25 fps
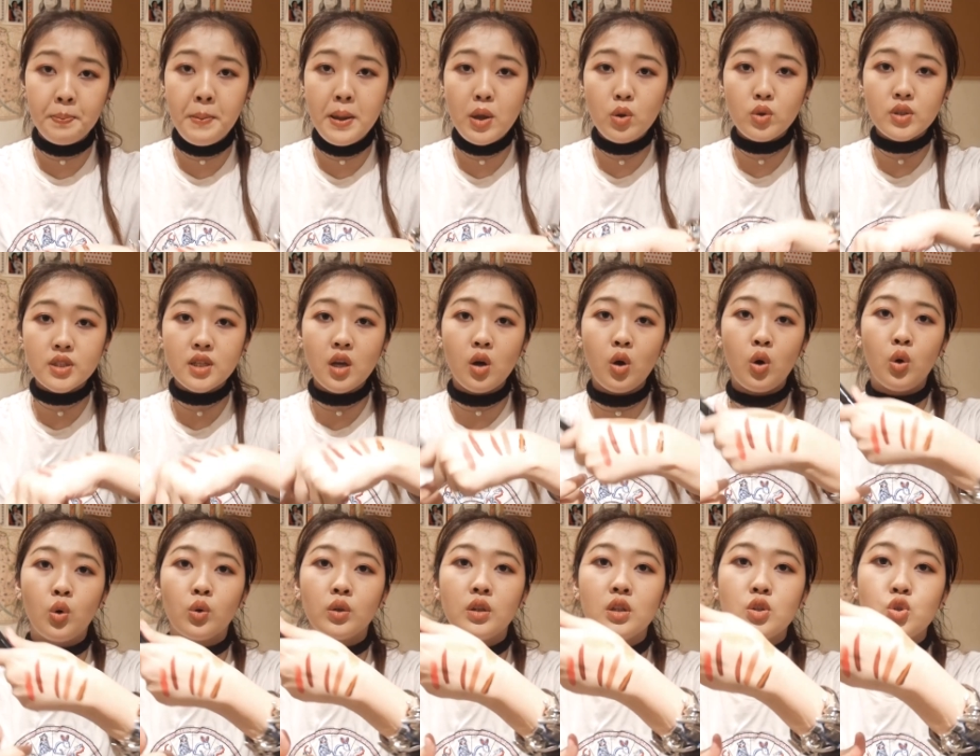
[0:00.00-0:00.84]
没有像
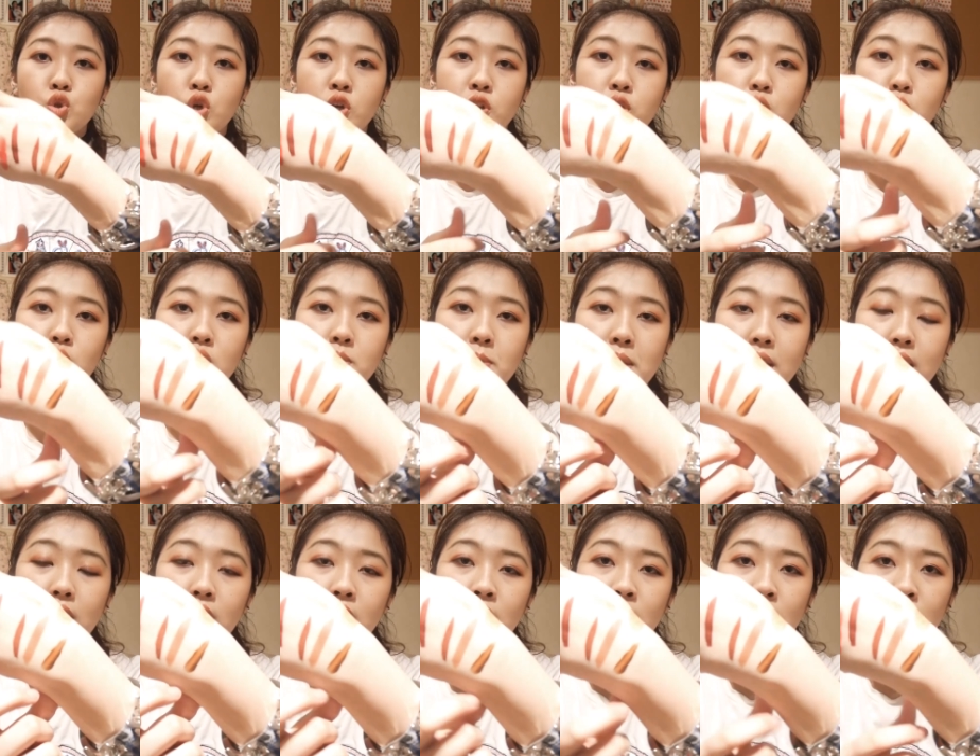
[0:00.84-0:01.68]
红的唇釉那
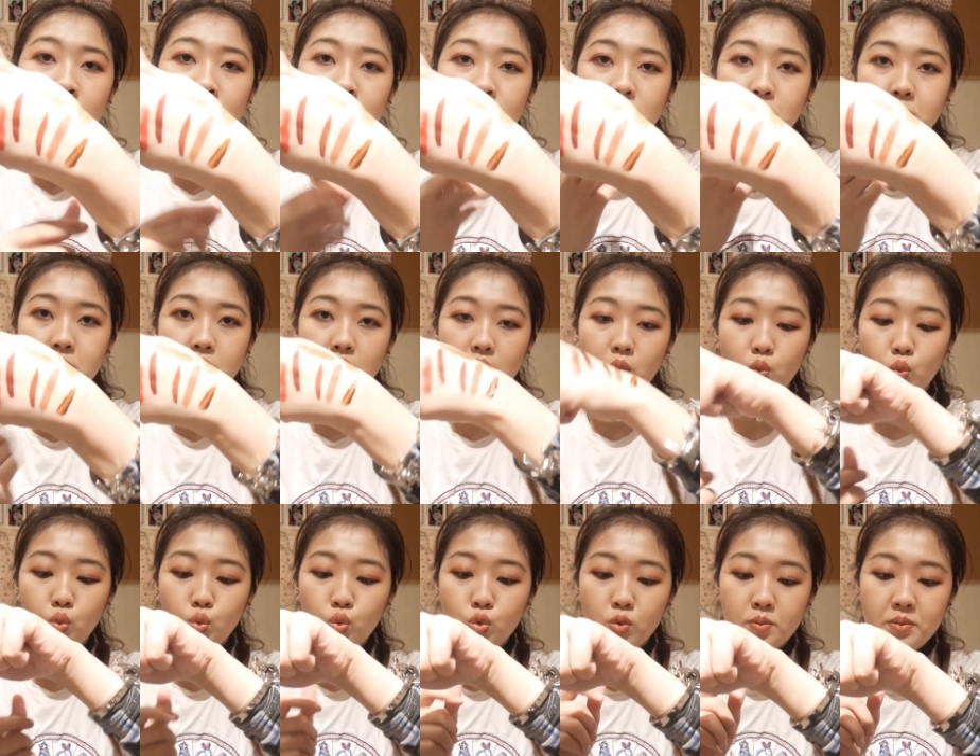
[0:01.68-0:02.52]
么那么
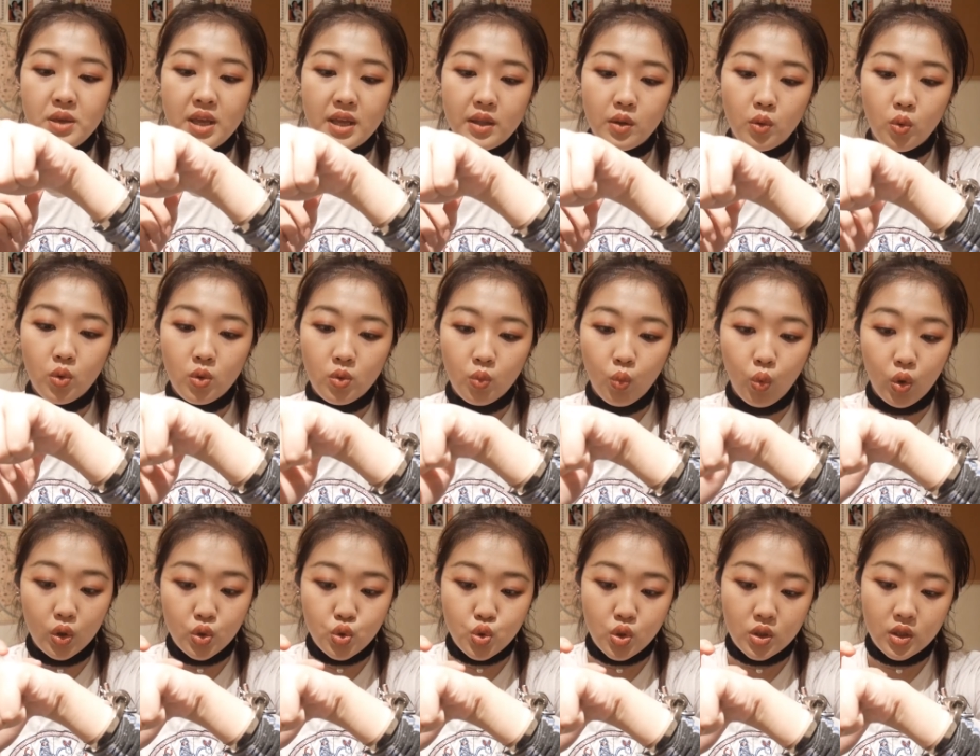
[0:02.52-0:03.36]
雾面。
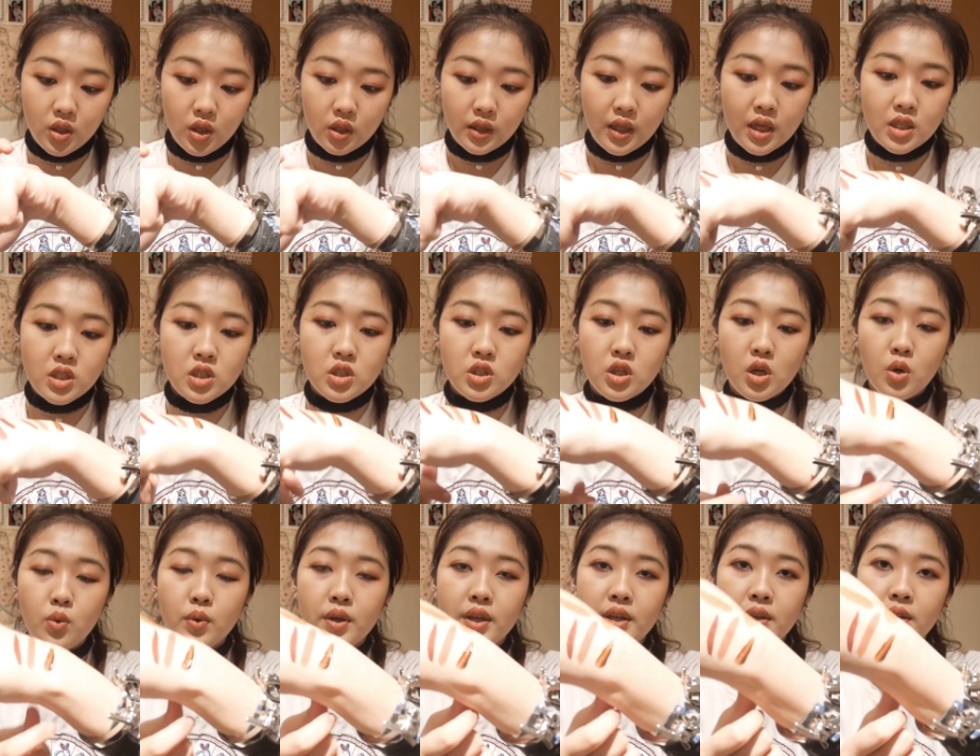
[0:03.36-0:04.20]
我觉得它是
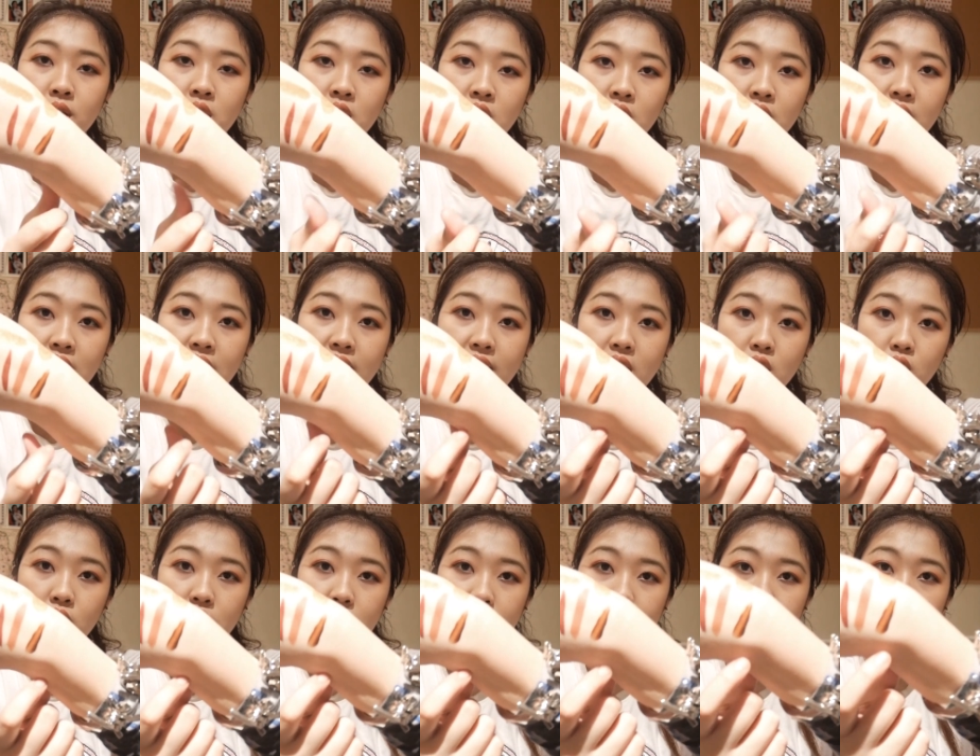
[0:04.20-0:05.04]
稍微
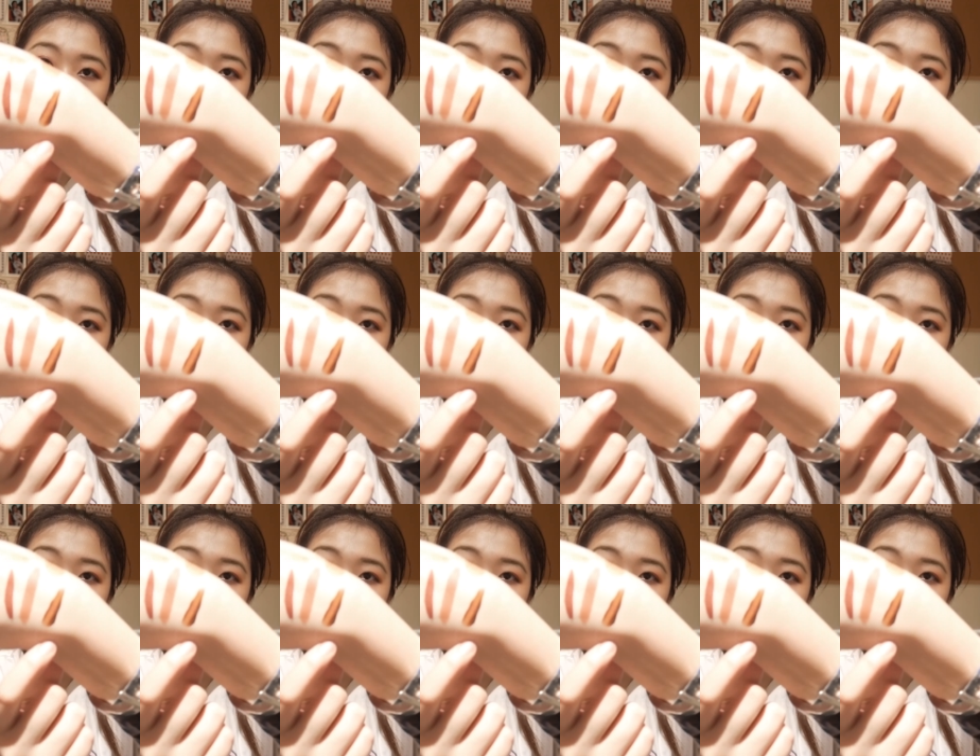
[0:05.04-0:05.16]
亮一